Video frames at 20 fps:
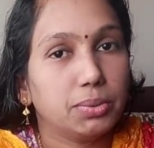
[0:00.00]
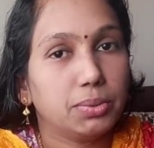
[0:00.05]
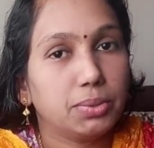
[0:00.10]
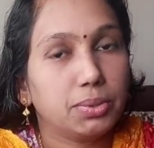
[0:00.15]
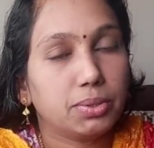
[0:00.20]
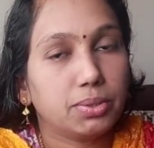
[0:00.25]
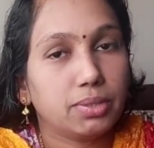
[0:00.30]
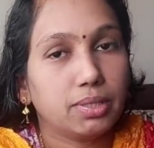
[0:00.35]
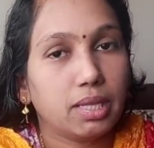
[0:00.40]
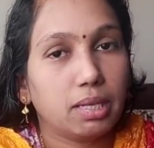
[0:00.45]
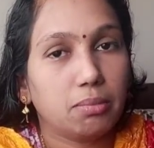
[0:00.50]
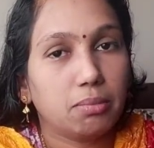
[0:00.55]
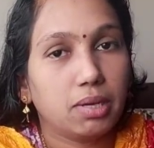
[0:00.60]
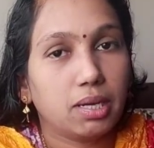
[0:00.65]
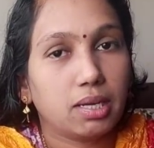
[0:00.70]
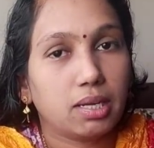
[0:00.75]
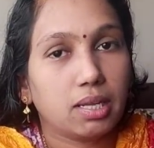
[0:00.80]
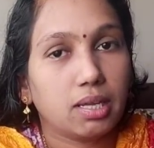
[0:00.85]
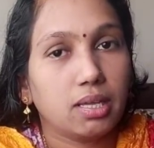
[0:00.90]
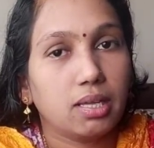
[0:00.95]

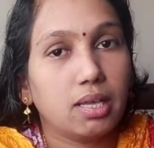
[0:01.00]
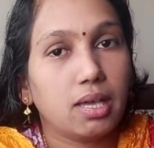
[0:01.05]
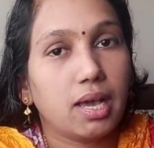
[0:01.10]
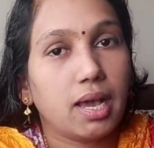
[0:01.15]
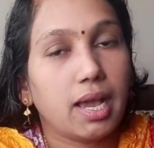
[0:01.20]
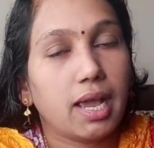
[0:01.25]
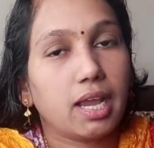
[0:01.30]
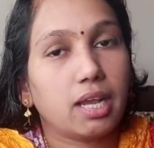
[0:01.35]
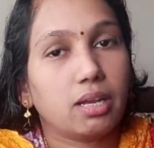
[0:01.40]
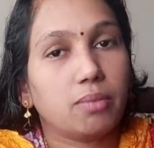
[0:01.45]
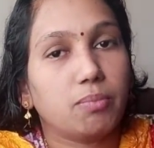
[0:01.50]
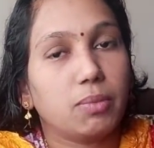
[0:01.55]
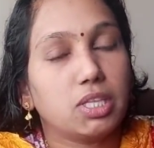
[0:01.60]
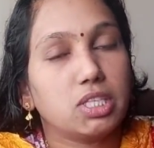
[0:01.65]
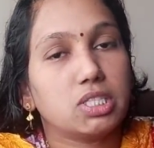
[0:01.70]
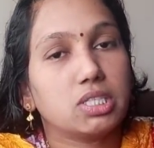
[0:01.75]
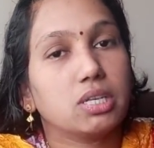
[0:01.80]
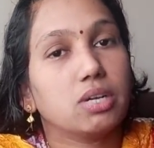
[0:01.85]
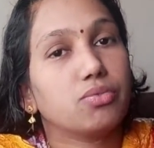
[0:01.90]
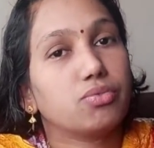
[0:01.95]
ఉంటుందన్నమాట అండ్
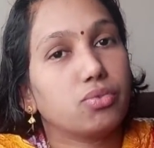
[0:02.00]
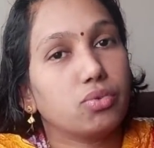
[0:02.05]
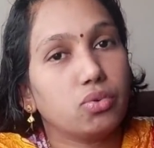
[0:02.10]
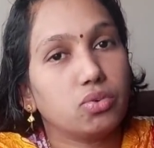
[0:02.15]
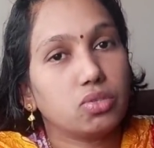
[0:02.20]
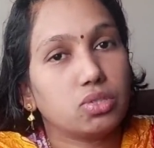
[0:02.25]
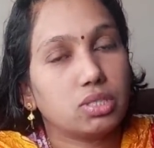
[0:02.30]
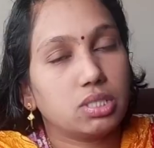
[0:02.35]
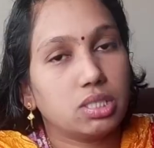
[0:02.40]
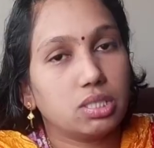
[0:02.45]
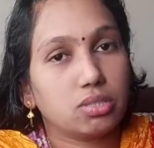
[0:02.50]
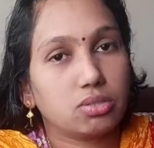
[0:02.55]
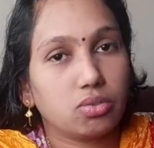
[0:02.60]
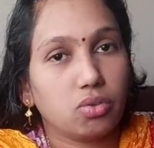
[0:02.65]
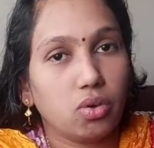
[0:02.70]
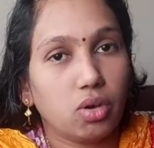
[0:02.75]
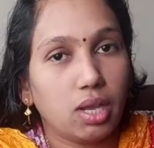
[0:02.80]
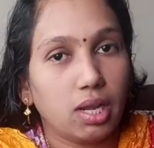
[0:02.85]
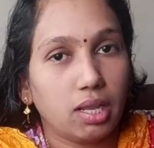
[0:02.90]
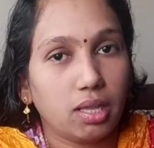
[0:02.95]
మంచిగా ఫ్రూట్స్
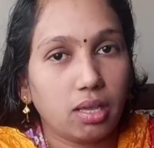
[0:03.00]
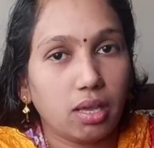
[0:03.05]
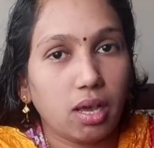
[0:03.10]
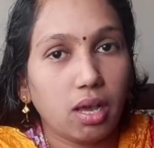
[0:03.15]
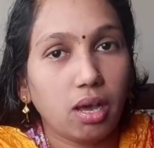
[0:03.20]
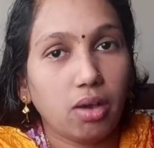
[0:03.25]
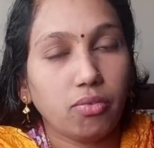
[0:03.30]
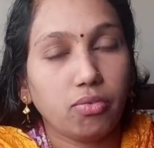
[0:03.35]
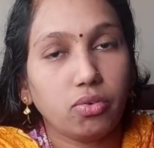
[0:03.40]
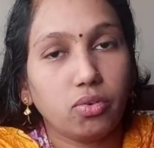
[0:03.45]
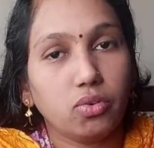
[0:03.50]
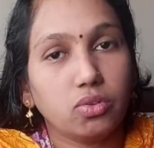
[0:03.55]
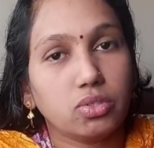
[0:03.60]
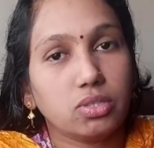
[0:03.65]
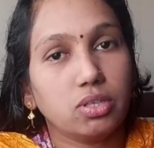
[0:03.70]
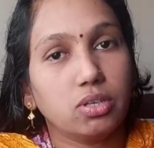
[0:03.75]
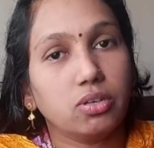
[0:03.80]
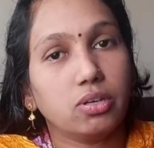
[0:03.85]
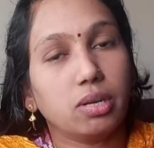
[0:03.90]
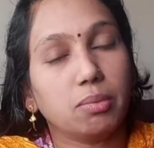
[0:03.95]
తీసుకోవాలి ఆ
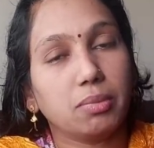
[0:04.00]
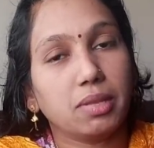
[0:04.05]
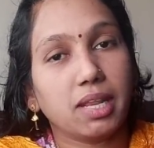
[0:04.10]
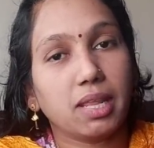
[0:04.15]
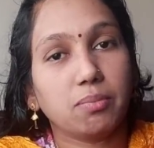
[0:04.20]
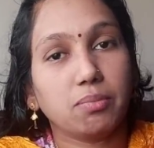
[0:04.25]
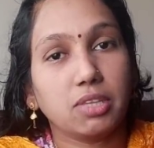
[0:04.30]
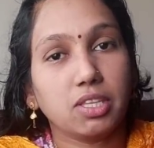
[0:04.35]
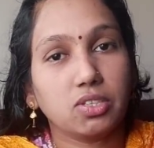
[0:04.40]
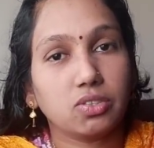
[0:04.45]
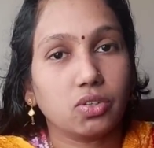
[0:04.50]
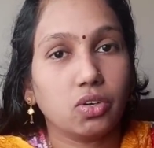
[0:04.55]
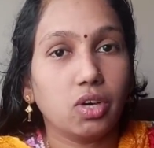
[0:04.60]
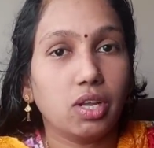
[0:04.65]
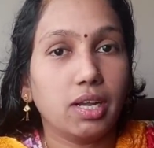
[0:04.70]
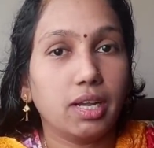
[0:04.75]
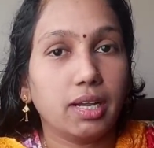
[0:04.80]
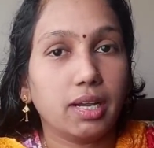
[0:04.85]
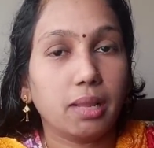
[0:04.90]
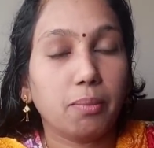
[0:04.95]
ఫ్రూట్స్లో కూడా మీరు ఏం
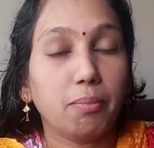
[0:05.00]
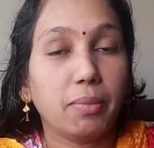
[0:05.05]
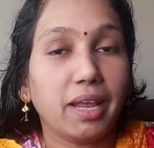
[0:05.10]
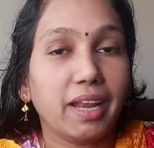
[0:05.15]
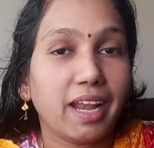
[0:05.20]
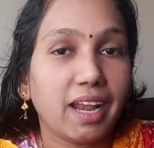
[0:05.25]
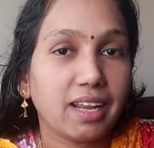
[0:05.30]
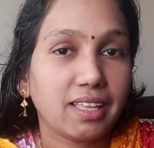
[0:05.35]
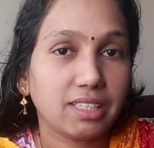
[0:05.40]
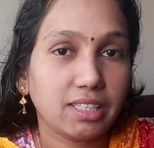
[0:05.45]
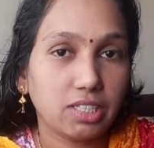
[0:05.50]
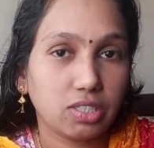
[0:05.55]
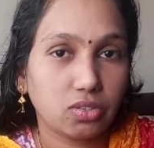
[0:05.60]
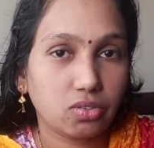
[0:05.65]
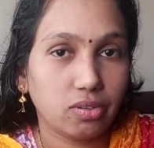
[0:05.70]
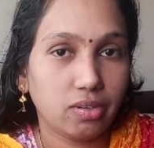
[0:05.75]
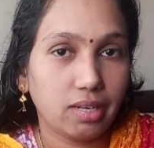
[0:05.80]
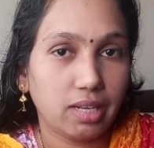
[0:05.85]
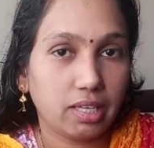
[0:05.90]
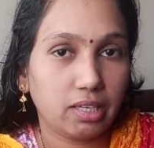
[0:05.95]
తీసుకోవాలంటే బనానా
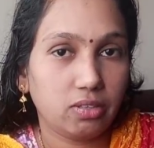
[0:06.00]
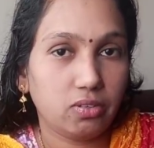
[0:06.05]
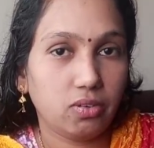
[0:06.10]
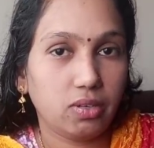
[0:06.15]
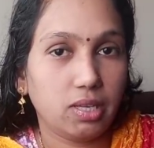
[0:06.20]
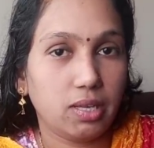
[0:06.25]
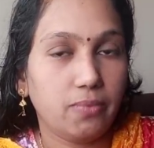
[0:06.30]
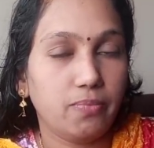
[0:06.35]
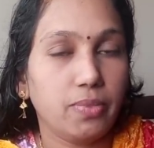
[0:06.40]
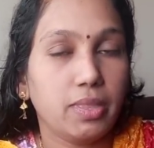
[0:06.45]
తీసుకోవాలి ఎక్కువగా